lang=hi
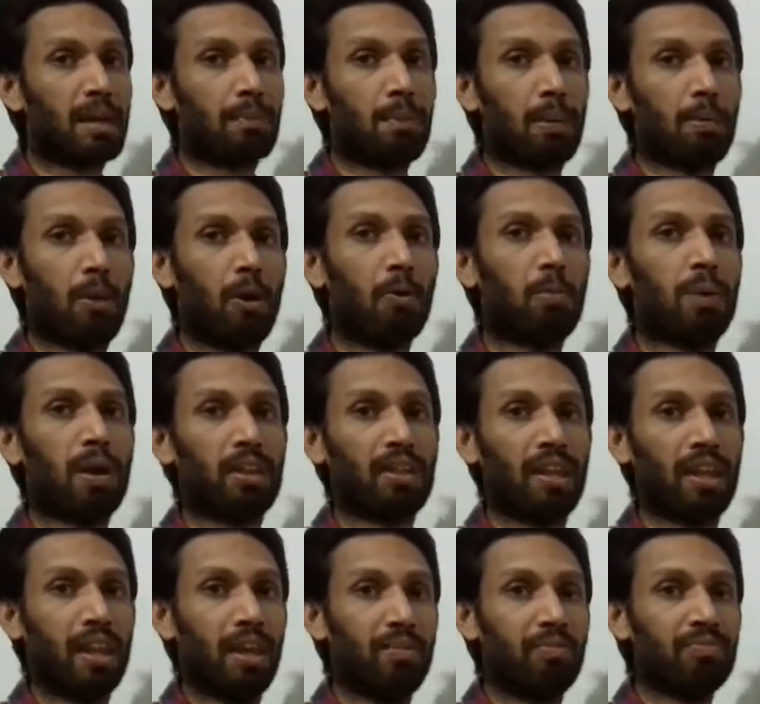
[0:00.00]
का प्रभाव
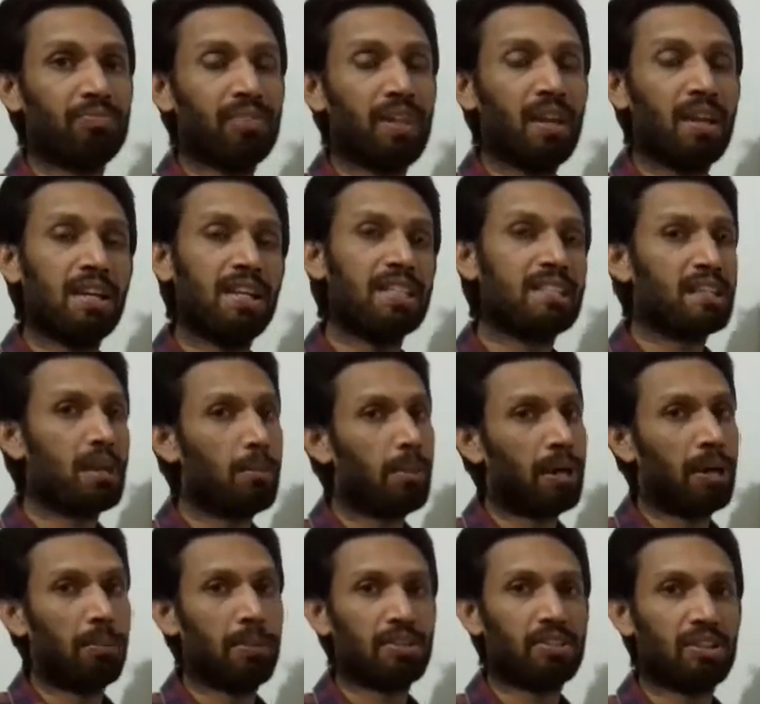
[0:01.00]
पड़ता है इसके
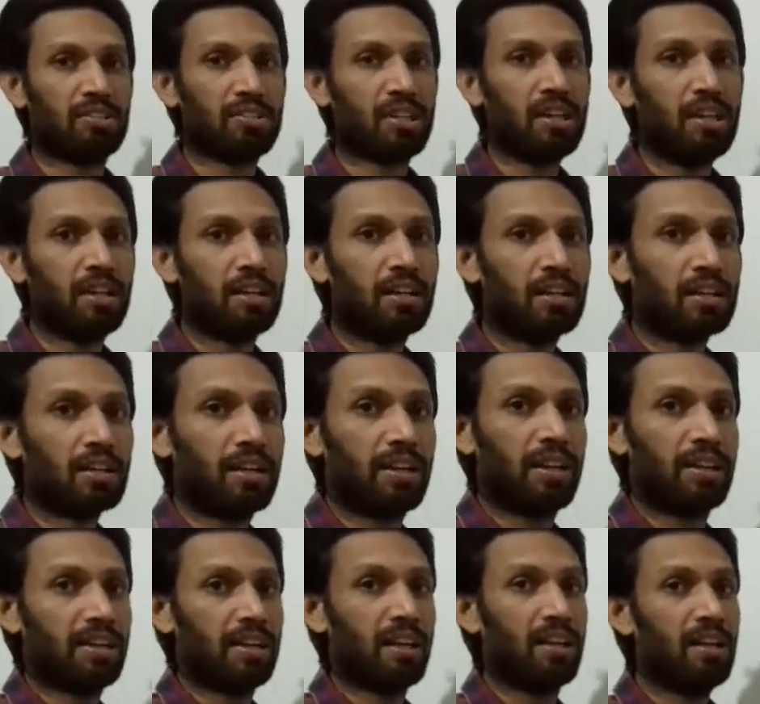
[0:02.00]
बारे में चर्चा
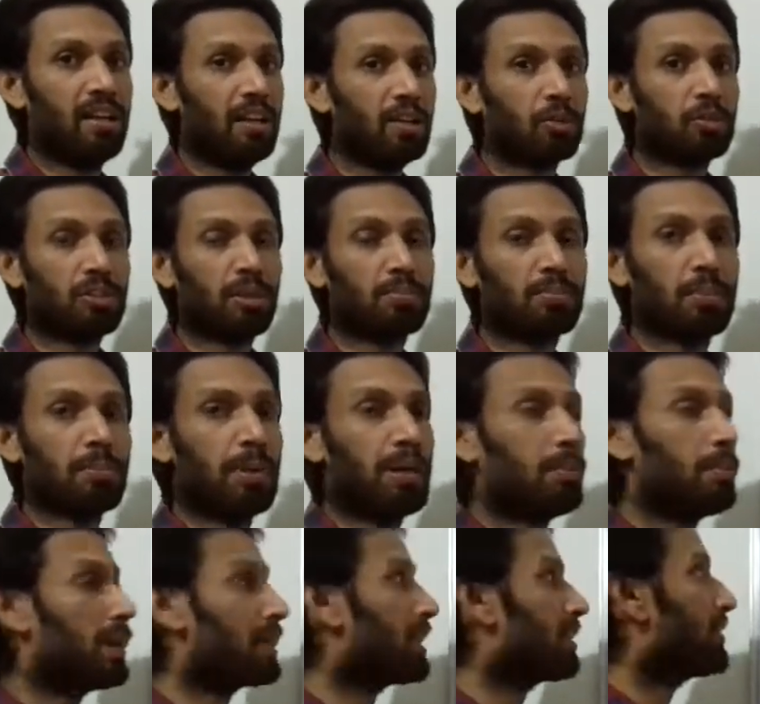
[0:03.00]
करेंगे तो सबसे पहले
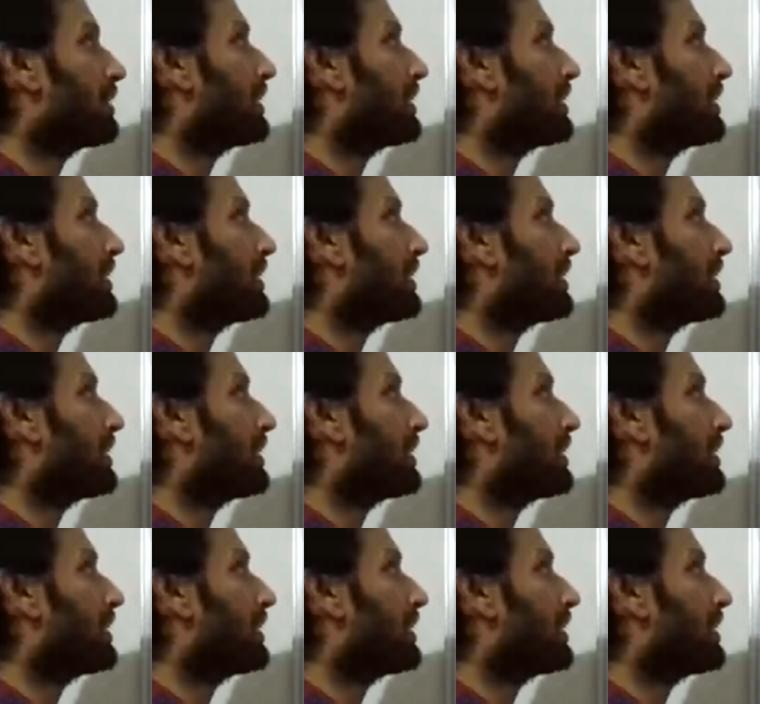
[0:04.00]
बात